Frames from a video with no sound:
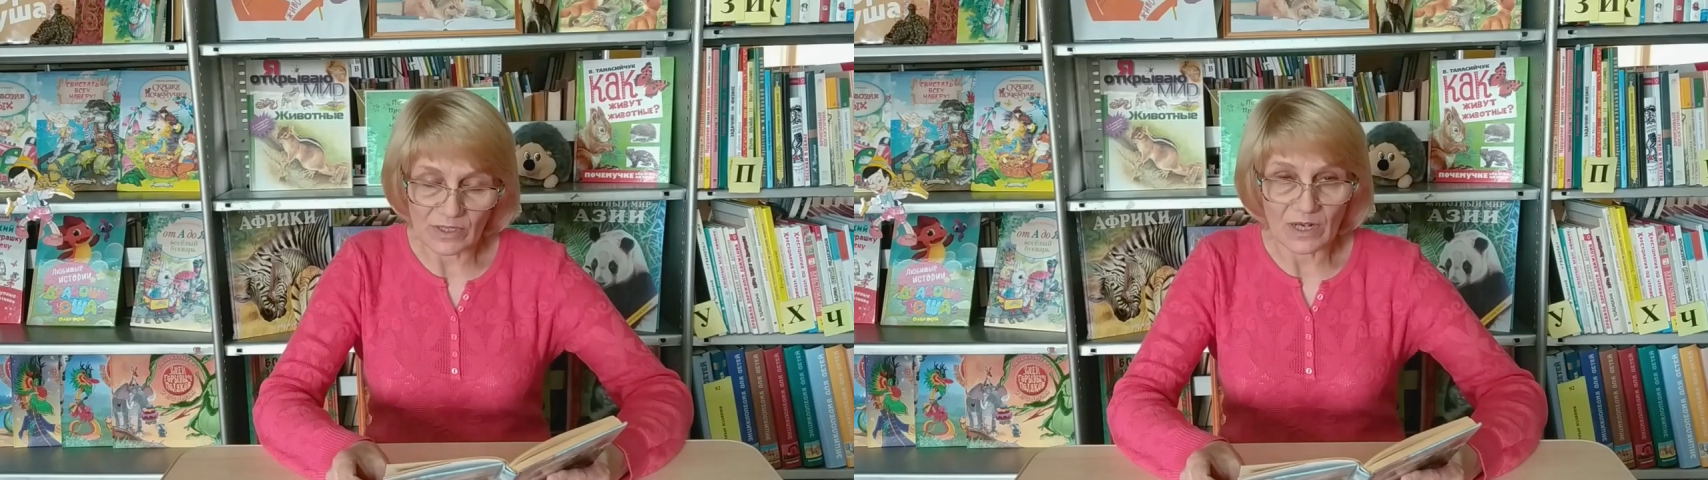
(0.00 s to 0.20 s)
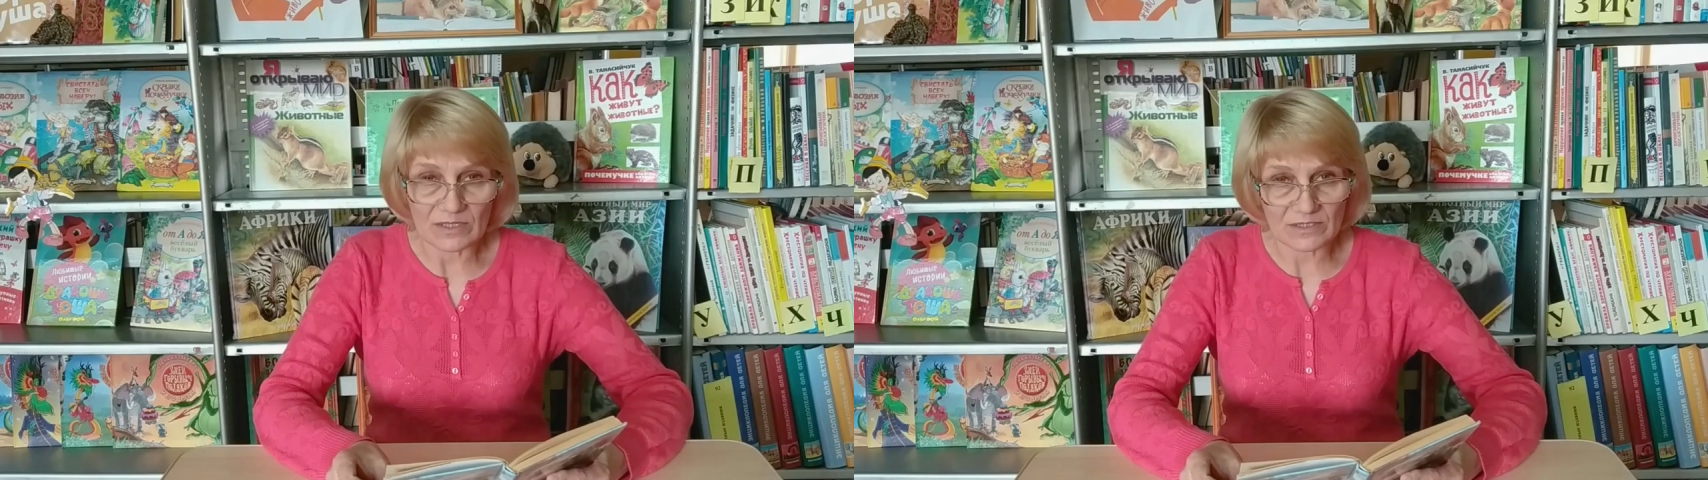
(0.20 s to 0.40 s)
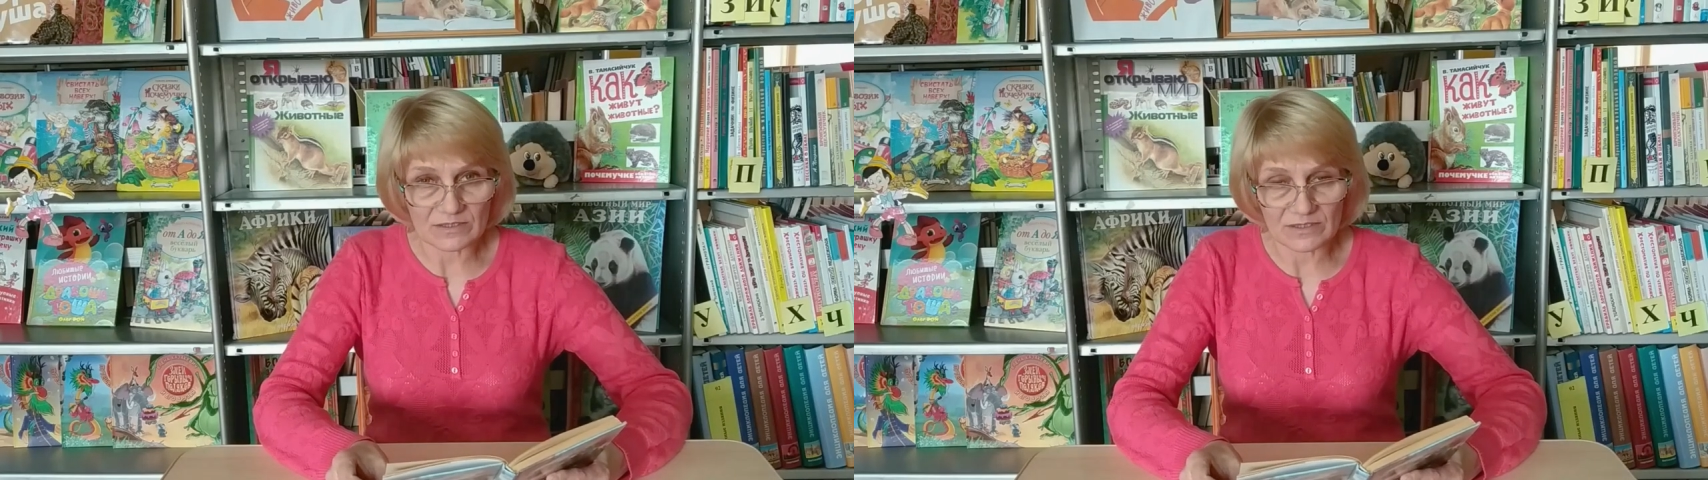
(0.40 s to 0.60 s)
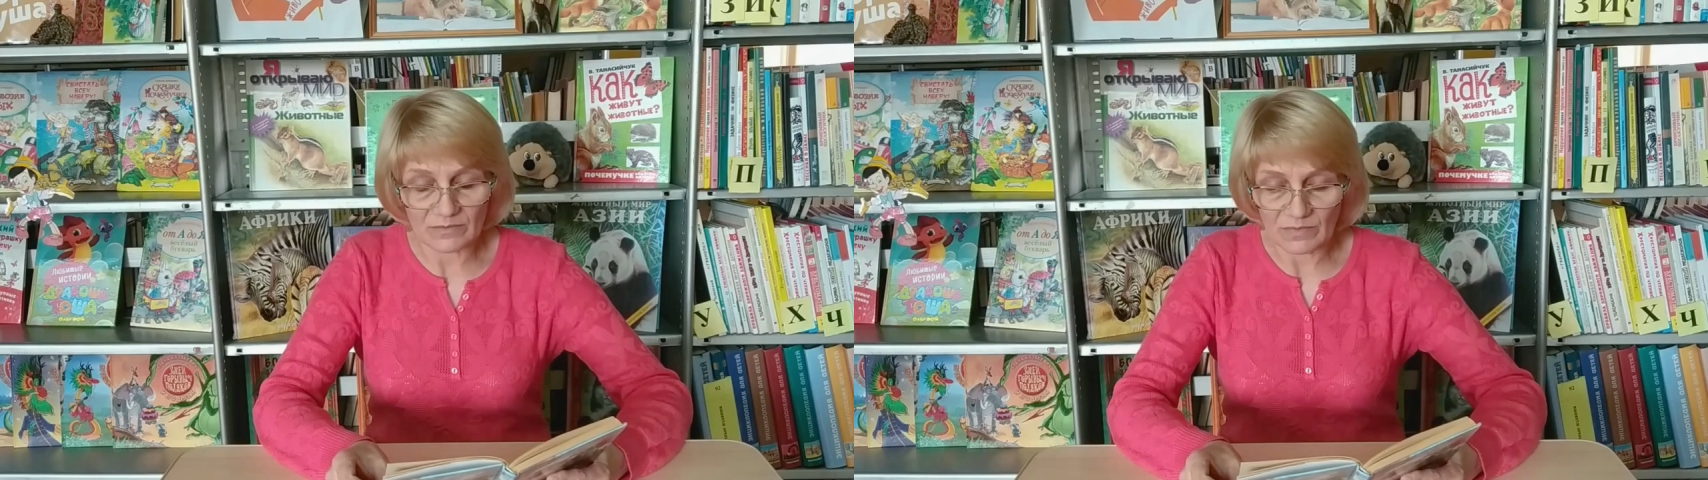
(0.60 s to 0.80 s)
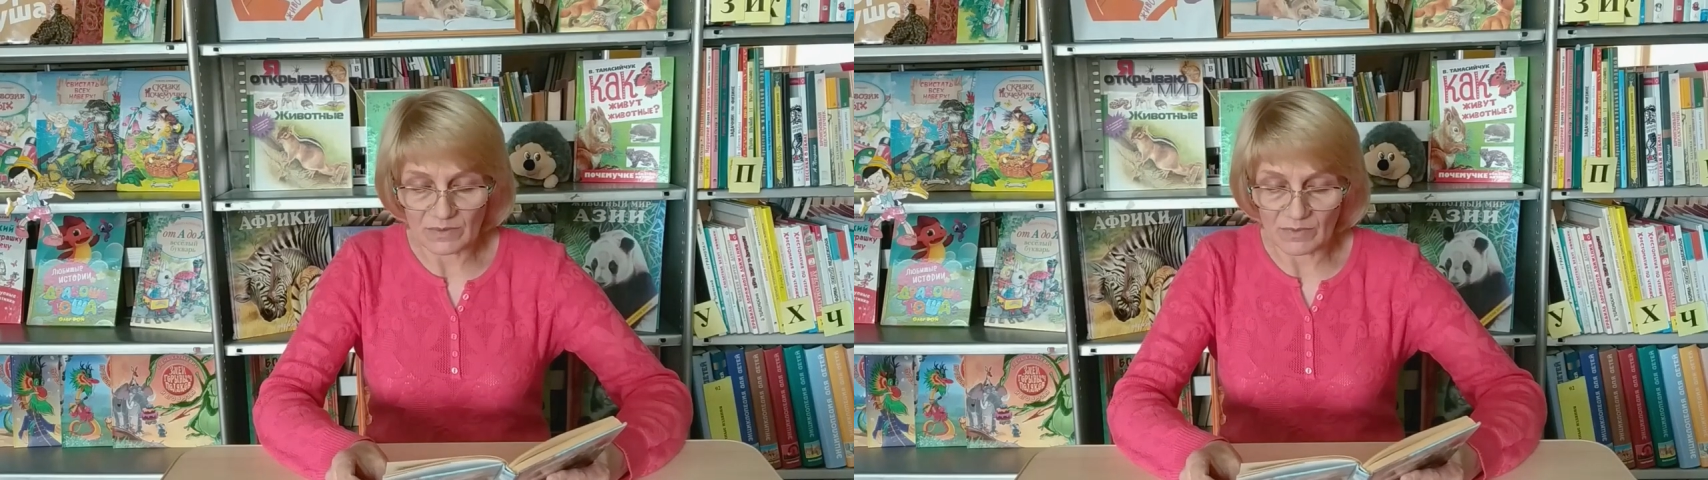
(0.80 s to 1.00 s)
а
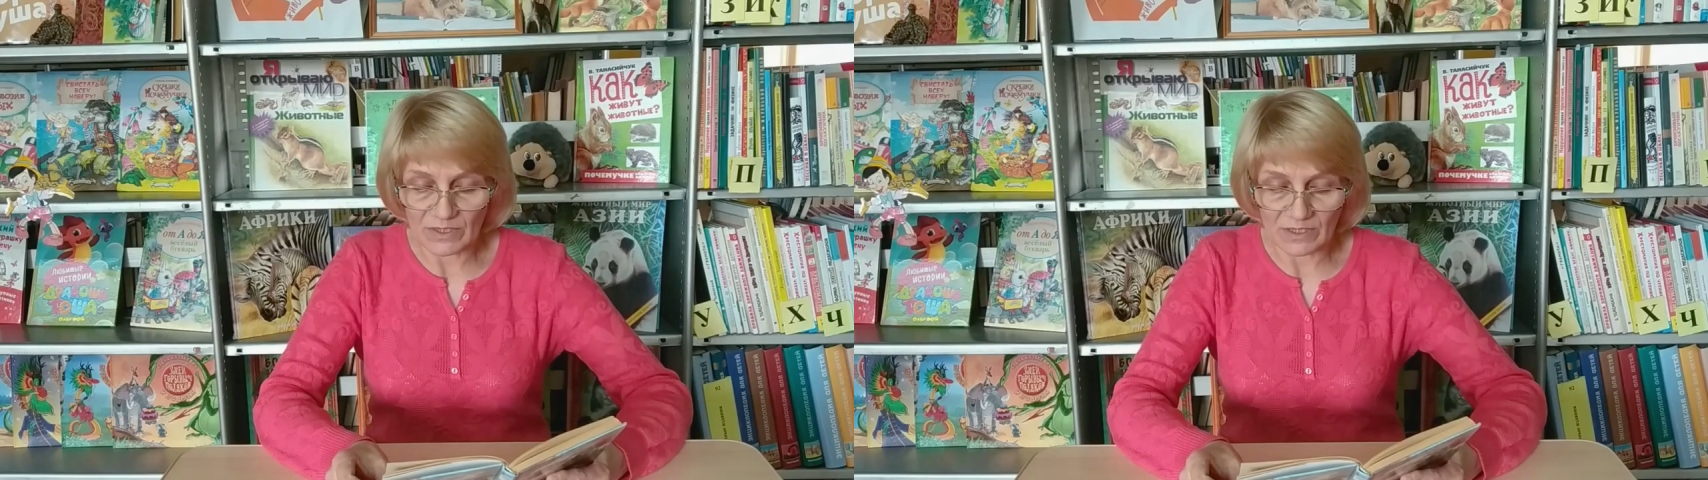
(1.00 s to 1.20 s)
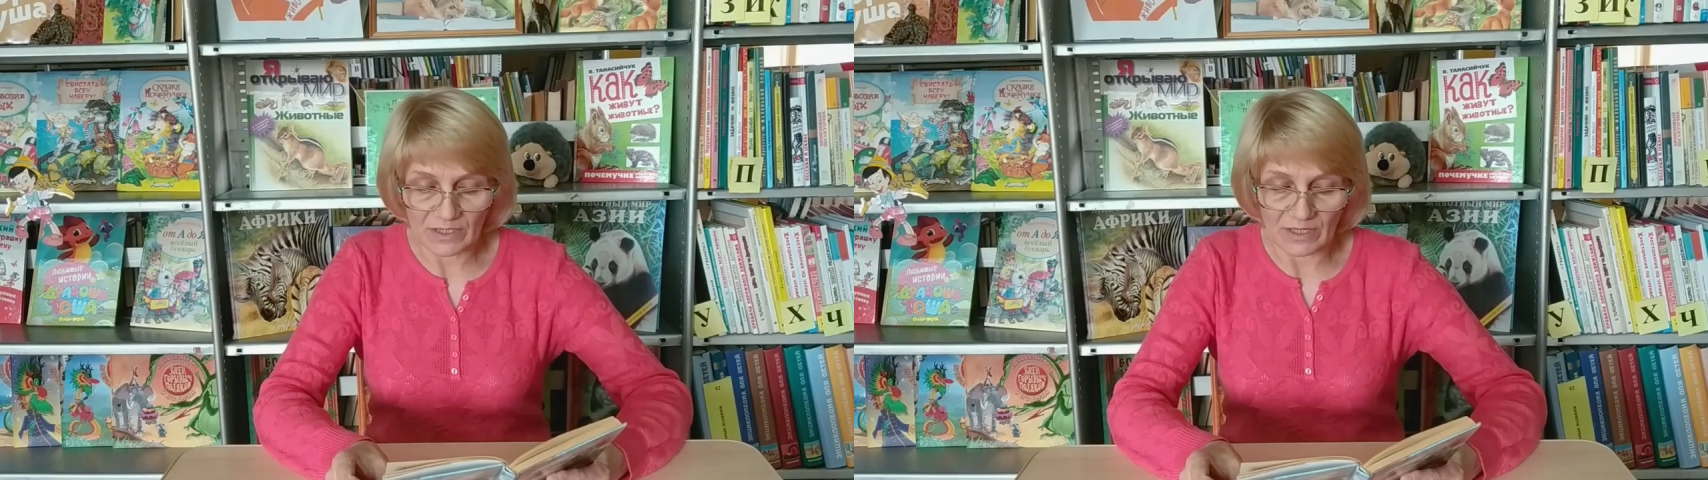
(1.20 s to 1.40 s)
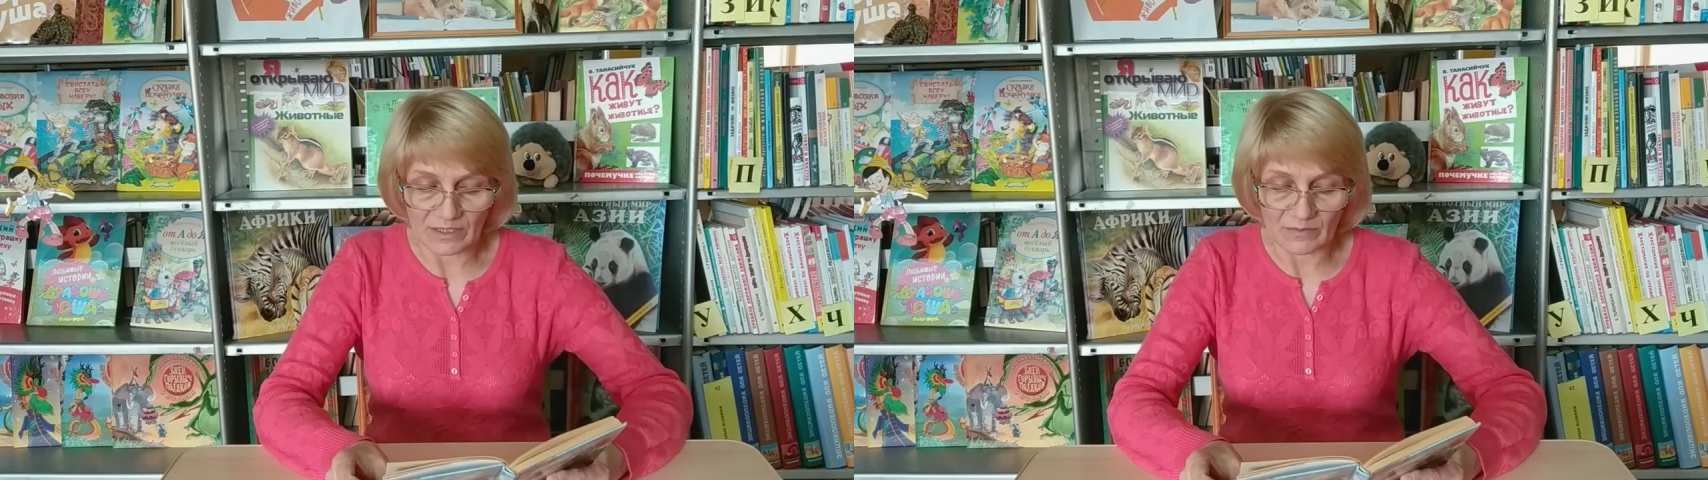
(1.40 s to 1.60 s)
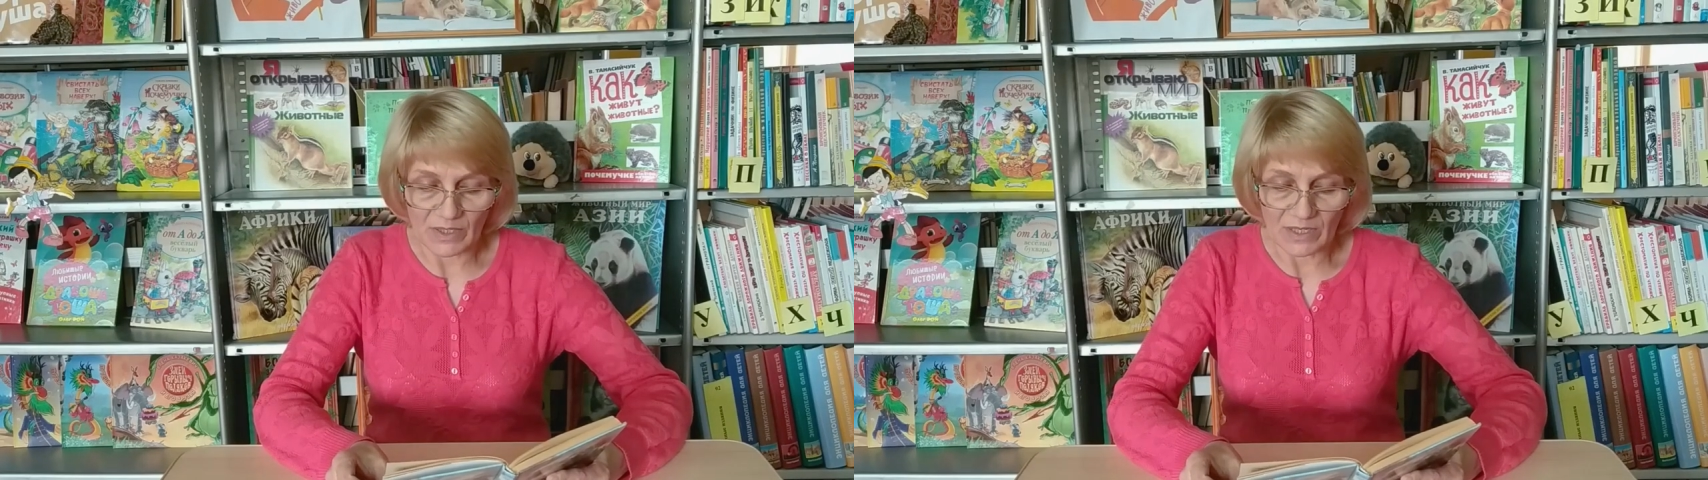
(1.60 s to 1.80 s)
затем малахаем,